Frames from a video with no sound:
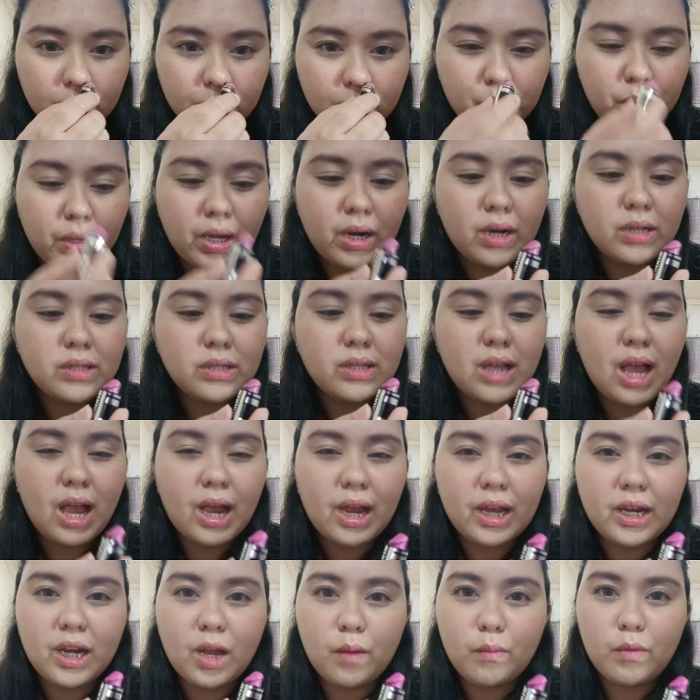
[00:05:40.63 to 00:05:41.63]
Para
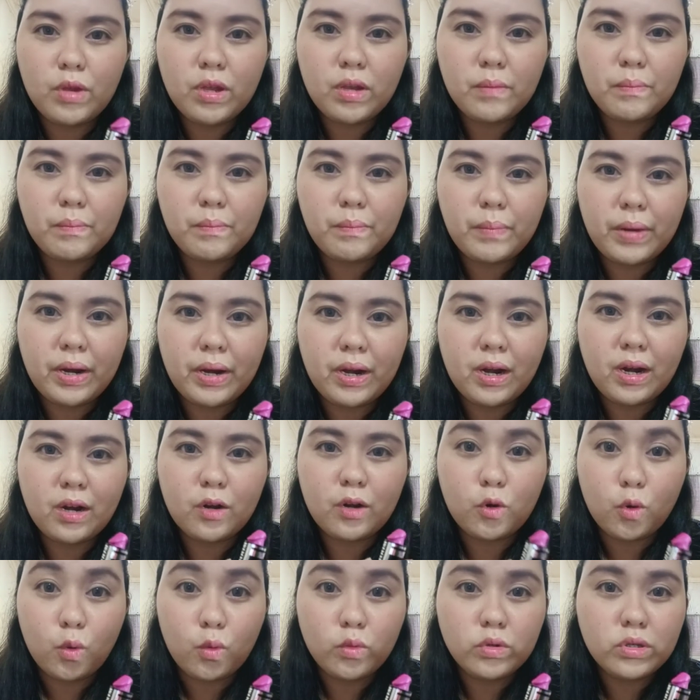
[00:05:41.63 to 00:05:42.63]
sa akin, amoy
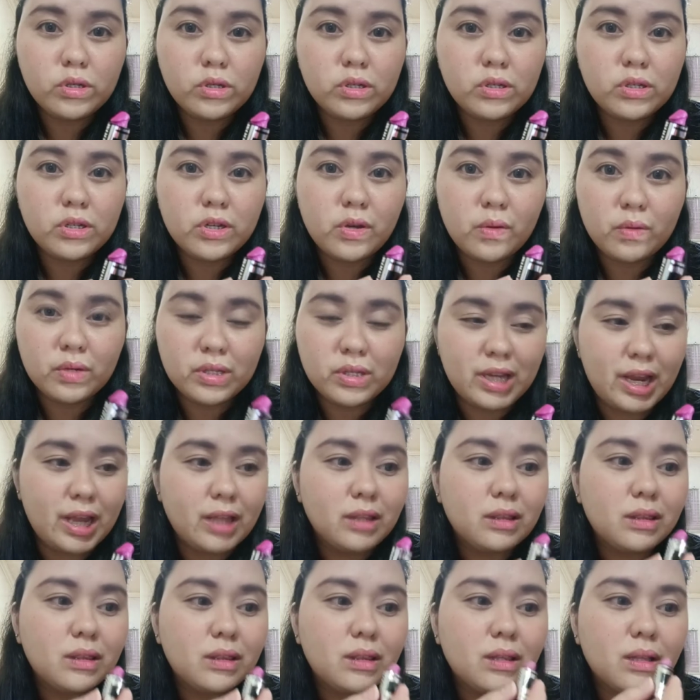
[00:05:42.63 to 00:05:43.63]
parang rose yung
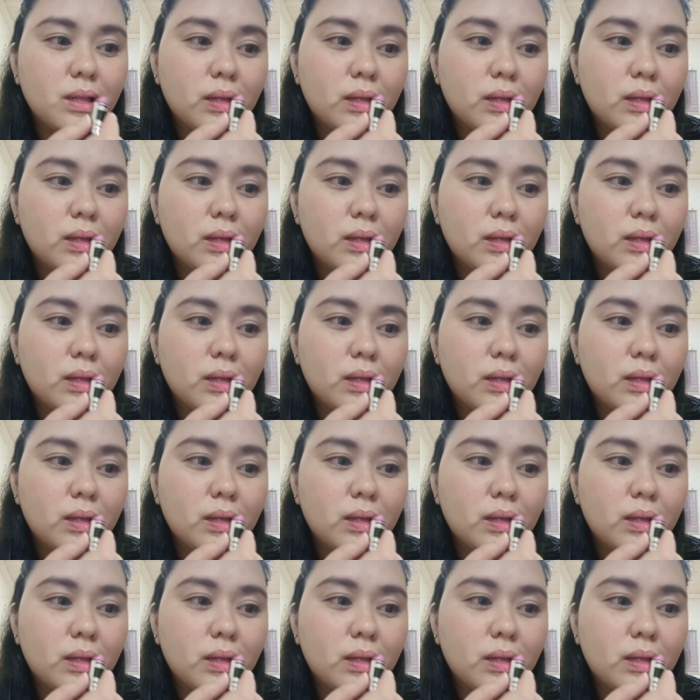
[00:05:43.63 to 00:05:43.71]
scent.